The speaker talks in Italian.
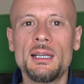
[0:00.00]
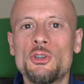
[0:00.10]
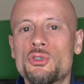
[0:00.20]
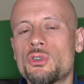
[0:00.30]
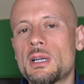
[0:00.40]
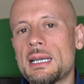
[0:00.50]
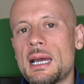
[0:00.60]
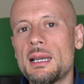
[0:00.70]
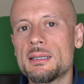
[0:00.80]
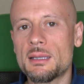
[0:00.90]
il nostro
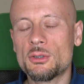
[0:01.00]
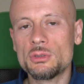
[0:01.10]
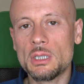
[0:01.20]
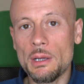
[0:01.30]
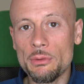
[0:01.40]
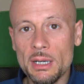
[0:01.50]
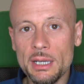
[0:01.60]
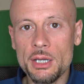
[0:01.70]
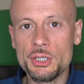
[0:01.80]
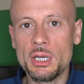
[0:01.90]
canale sta continuando a
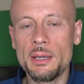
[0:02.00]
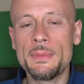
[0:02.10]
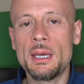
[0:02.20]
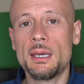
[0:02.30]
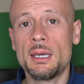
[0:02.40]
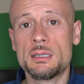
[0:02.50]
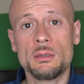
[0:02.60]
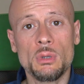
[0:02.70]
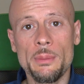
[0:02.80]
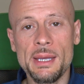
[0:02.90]
crescere e
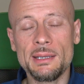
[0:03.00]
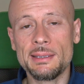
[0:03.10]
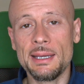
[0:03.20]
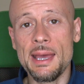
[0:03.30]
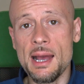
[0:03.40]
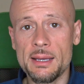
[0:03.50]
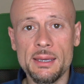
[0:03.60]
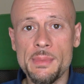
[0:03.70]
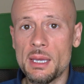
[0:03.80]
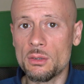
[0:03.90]
sicuramente è
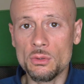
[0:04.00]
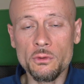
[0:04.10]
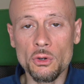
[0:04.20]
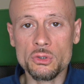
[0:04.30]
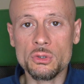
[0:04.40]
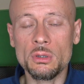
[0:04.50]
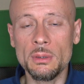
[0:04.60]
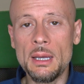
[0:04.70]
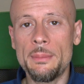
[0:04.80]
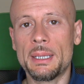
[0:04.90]
anche merito
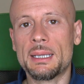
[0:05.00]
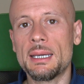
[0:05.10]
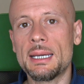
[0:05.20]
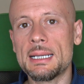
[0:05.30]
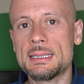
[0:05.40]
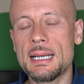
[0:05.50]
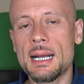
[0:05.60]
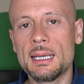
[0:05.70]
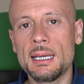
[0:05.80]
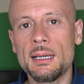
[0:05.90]
vostro perché grazie
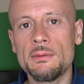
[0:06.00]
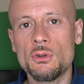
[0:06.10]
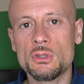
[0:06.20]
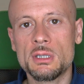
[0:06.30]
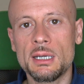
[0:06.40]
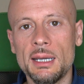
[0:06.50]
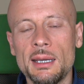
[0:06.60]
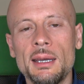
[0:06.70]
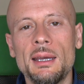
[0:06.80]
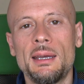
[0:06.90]
anche alle
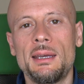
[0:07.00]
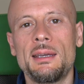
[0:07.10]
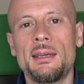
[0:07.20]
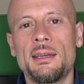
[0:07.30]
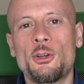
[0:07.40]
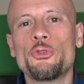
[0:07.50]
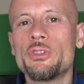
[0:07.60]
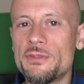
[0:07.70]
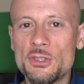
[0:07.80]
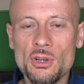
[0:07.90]
vostre eh,
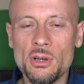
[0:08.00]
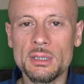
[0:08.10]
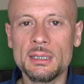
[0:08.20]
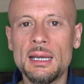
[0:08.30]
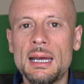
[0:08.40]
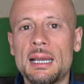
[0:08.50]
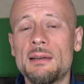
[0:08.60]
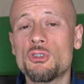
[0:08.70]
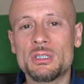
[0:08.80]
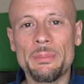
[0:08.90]
condivisioni,
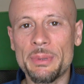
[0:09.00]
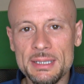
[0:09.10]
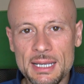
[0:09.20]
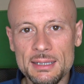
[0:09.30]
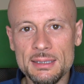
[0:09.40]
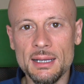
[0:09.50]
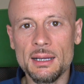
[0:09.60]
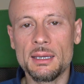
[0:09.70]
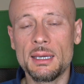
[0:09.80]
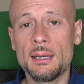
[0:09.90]
alla vostra
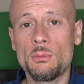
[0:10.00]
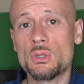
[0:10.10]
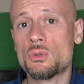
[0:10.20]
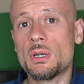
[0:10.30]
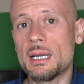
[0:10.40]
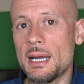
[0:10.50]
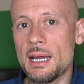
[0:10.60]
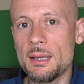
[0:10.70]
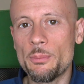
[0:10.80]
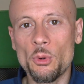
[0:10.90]
presenza che questo
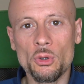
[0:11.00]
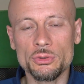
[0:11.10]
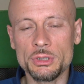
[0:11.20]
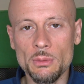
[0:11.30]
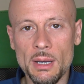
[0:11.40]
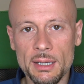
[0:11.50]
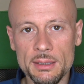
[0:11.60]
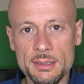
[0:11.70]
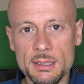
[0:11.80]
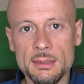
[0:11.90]
canale può continuare
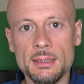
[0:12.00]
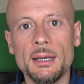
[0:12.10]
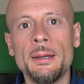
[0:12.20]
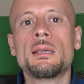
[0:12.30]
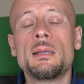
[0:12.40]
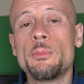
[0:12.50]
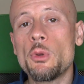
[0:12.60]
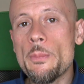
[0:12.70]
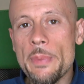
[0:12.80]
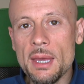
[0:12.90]
ad esistere. Il
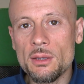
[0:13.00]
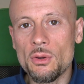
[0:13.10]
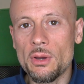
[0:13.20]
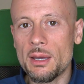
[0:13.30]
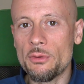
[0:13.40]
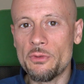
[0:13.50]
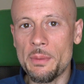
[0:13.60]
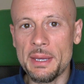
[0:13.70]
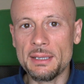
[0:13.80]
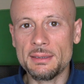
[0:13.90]
mio impegno è
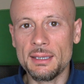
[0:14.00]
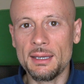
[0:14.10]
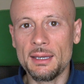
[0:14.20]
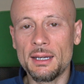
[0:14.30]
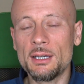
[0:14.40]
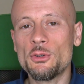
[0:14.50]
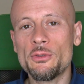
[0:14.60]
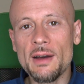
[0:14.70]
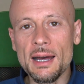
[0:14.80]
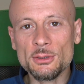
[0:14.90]
ovviamente
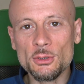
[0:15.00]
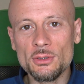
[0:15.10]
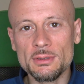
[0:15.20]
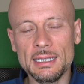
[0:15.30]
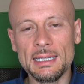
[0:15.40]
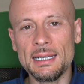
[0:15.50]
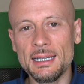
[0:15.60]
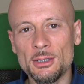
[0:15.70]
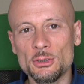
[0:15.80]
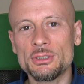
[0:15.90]
rinnovato
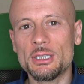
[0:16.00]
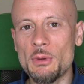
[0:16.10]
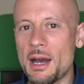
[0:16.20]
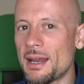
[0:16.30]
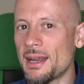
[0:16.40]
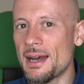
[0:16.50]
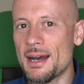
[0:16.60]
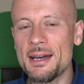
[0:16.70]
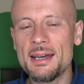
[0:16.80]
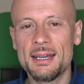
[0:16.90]
nel continuare
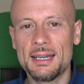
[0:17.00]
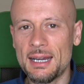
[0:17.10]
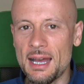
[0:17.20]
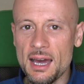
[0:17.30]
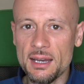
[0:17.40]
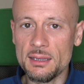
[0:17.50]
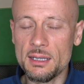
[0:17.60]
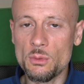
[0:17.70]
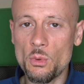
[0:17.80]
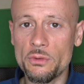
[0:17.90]
a creare
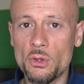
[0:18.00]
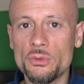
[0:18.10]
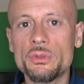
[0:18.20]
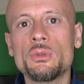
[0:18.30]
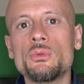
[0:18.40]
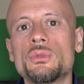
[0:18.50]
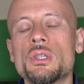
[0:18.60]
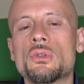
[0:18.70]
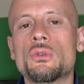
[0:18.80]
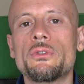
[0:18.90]
dei nuovi
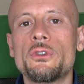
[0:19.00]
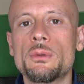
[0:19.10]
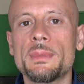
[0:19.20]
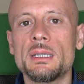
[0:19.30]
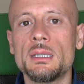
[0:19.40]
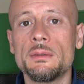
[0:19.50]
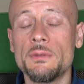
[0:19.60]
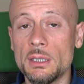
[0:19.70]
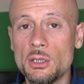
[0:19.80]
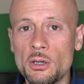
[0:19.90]
contenuti sotto forma di
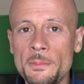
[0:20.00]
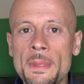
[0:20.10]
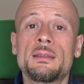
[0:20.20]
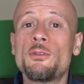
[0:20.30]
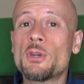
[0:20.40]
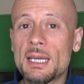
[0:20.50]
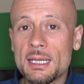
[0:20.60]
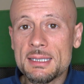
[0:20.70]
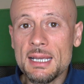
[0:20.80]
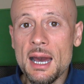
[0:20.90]
video. Devo
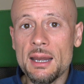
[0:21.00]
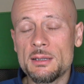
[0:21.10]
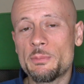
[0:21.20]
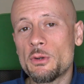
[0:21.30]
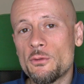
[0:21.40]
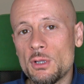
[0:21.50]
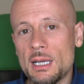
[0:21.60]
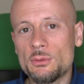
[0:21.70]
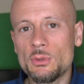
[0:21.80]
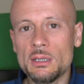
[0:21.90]
ringraziare, spero
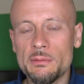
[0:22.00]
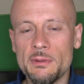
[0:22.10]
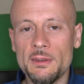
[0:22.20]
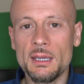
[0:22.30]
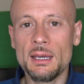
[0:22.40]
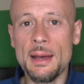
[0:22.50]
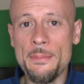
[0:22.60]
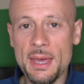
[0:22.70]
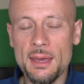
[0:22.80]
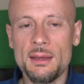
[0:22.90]
vogliate unirvi a
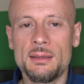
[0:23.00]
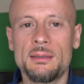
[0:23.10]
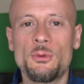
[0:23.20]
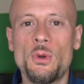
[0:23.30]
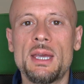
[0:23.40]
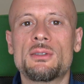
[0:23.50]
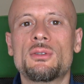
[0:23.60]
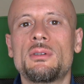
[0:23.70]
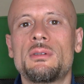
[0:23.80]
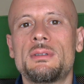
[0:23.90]
me in
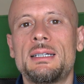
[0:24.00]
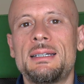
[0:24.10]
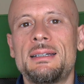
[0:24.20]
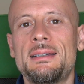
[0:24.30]
questo, eh,